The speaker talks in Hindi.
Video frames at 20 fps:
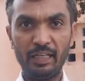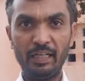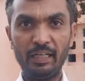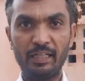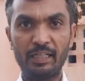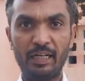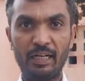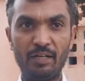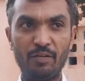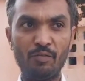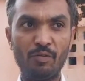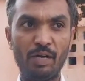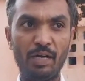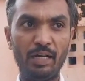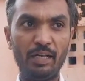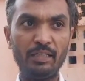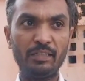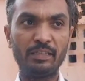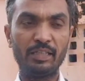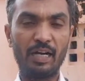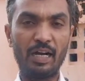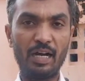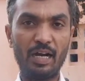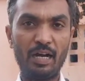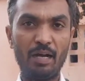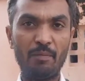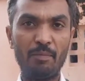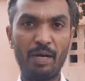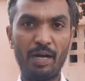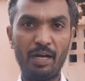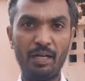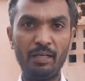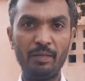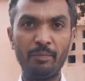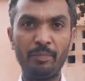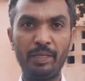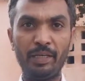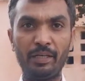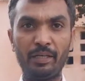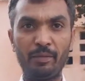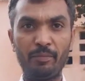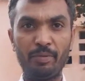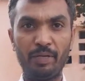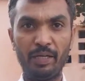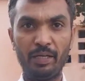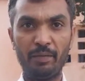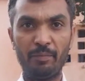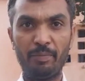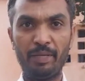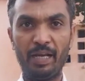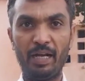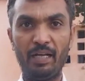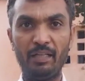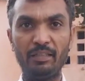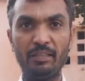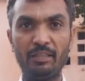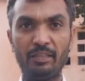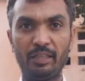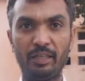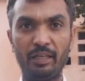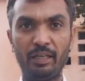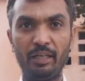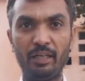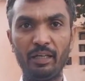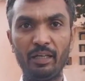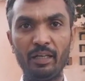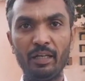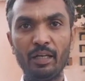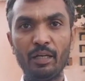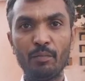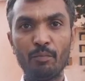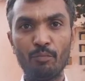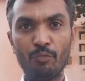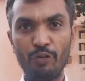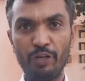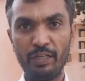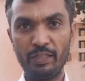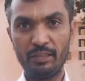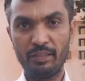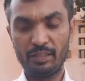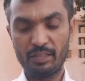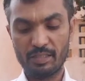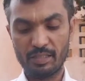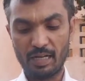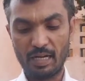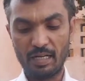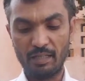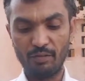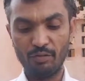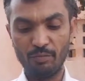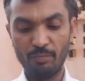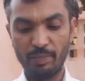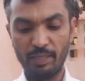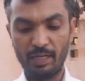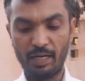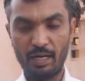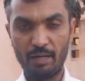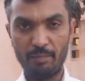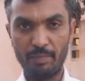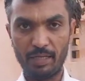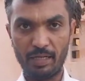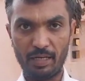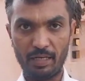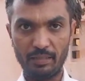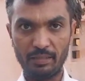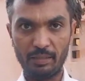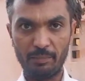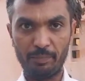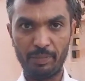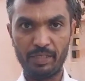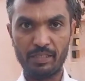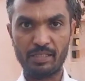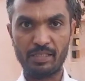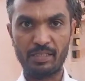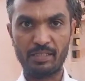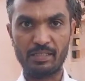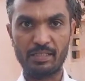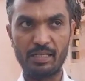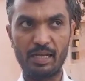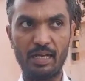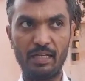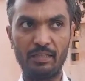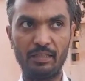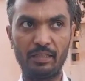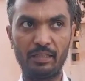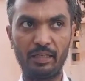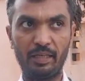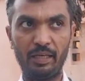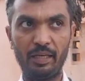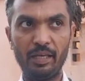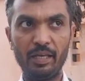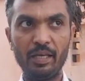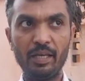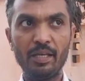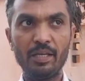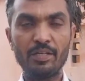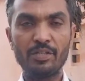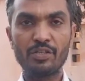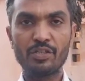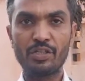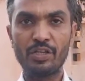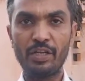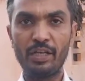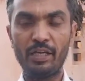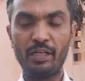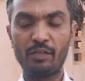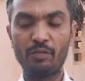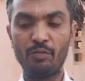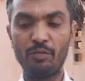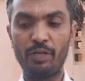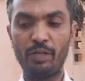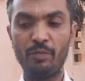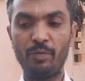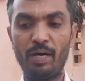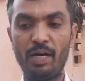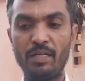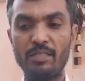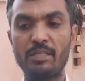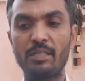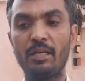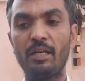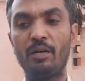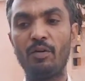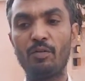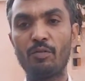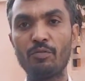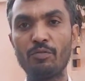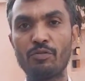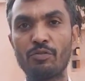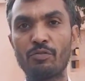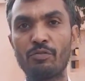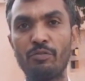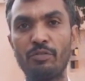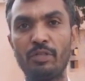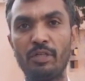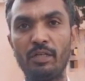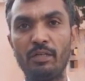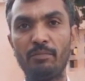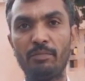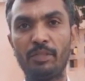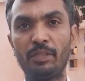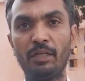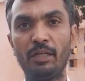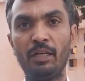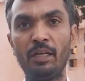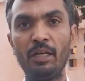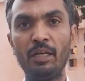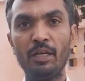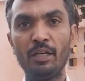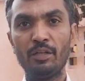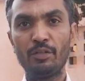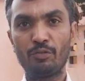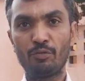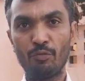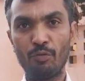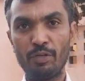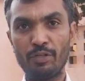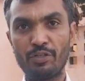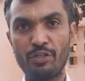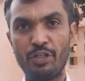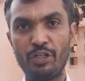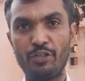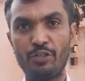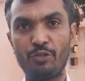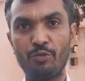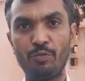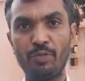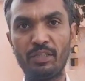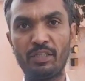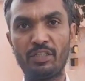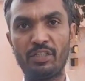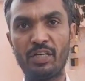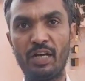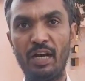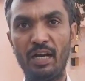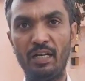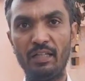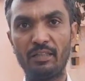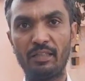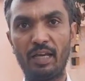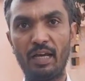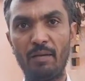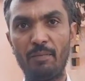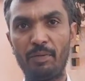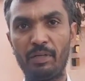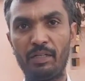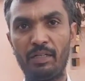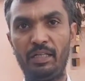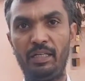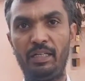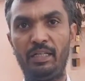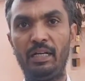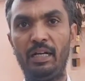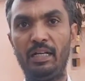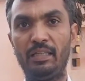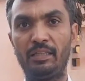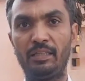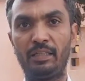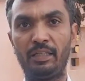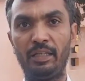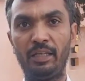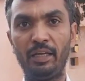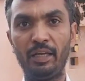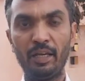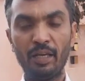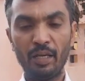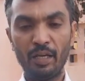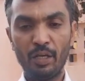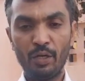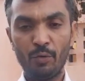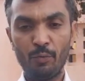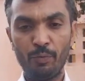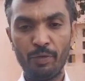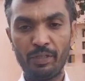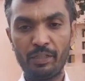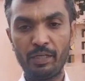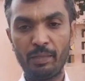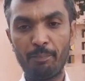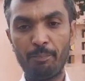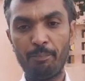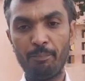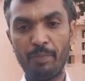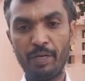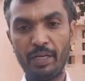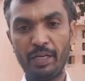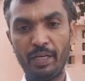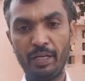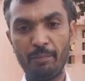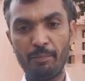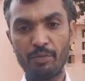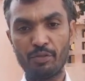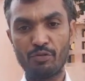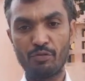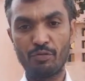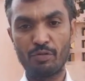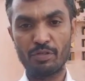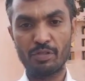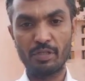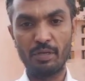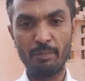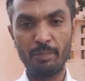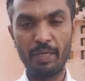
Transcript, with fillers: यह लिखा हुआ है जहाँ वाल्मीकि भय व्याध थे मुनिन्द्र साधु मरा मरा जपे साध की सिय को निवास लवकुश को जन्म थल तुलसी छुअत छाह ताप गरे गात की विटप महीप सुर